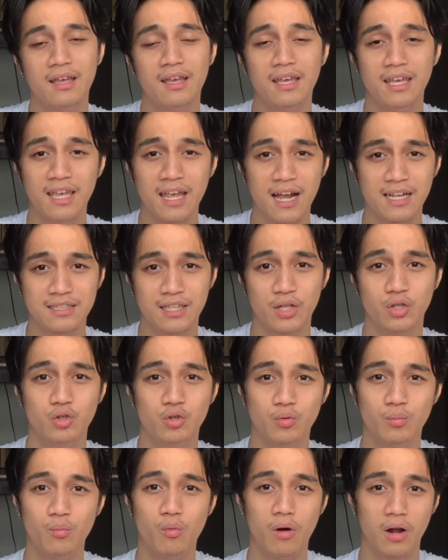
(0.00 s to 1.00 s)
ingatan
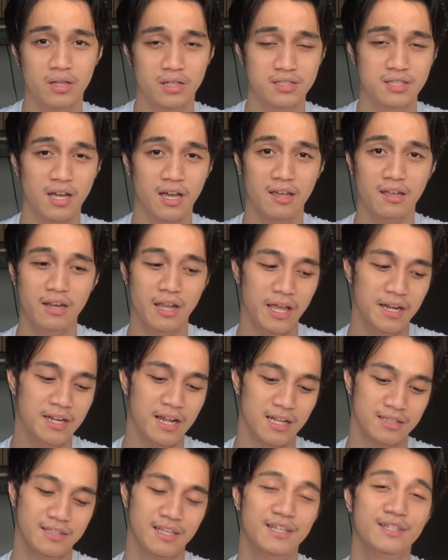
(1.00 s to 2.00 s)
yung mukha natin sa kayong leg
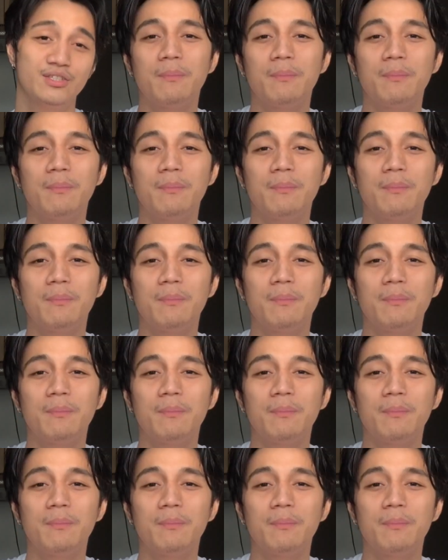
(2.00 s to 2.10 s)
natin.